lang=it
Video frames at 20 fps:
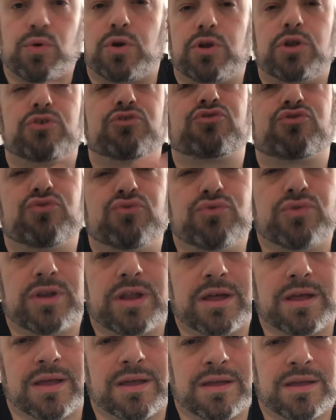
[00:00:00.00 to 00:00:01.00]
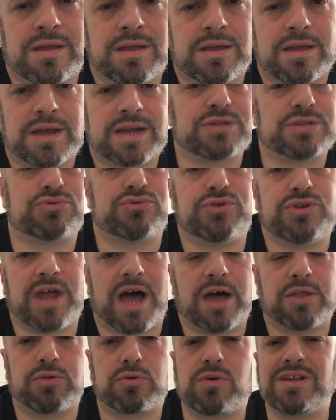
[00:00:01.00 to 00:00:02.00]
nessun
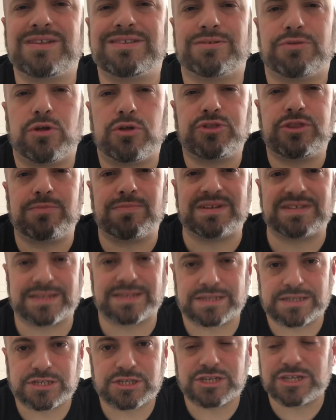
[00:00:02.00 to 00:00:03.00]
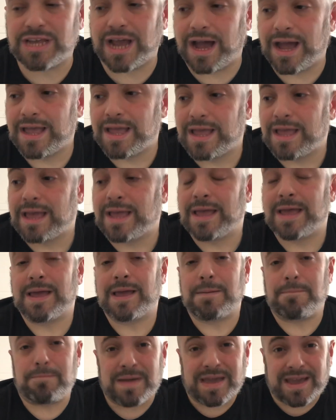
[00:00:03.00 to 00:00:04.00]
risultato. Questa è un'ottima strategia
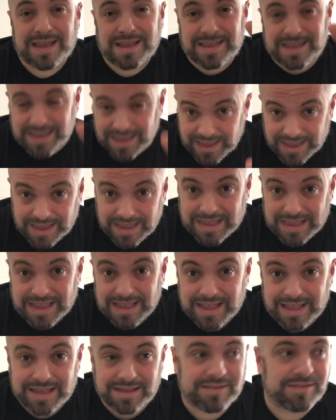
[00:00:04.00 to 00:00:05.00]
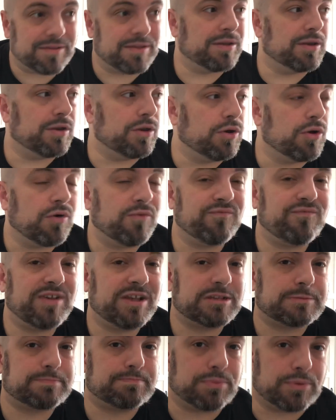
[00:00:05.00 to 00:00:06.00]
perché non vi
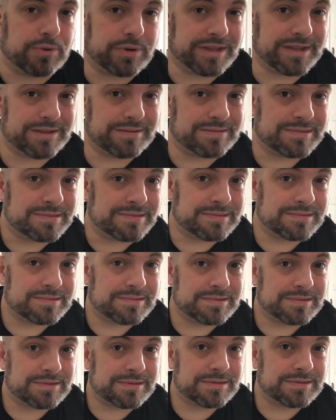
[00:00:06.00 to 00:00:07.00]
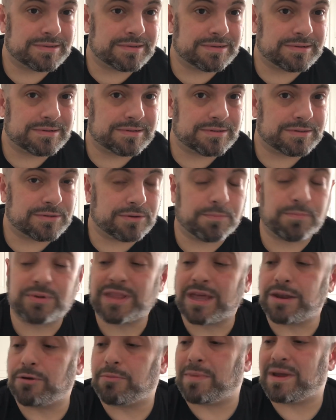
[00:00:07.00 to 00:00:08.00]
espone non
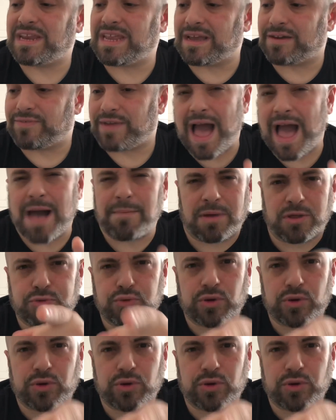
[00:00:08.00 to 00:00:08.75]
potranno mai dirvi, ah ma tu hai